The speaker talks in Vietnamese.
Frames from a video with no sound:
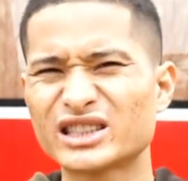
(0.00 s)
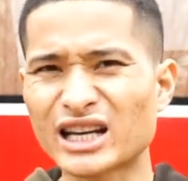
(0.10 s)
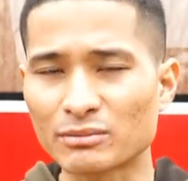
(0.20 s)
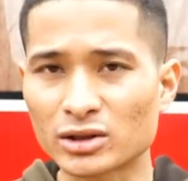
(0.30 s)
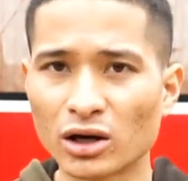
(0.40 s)

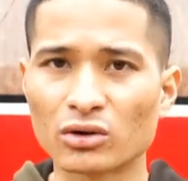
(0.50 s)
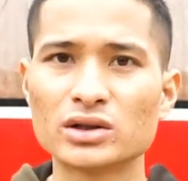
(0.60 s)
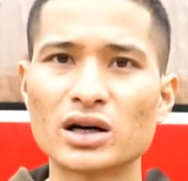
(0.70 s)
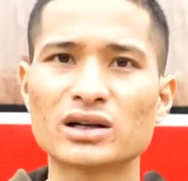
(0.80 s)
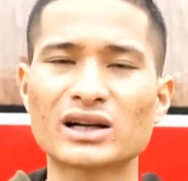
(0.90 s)
giảm thiểu
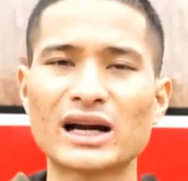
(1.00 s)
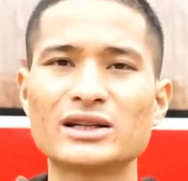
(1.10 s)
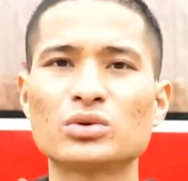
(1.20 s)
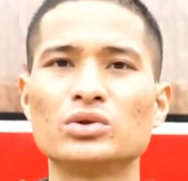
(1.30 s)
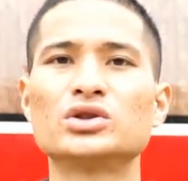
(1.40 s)
được
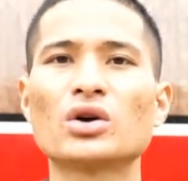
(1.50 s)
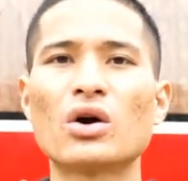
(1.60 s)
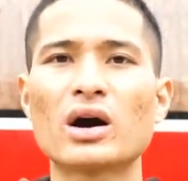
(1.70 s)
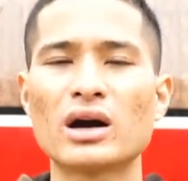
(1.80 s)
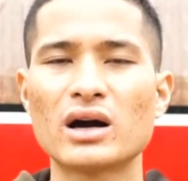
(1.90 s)
cái rủi
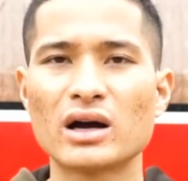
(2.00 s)
ro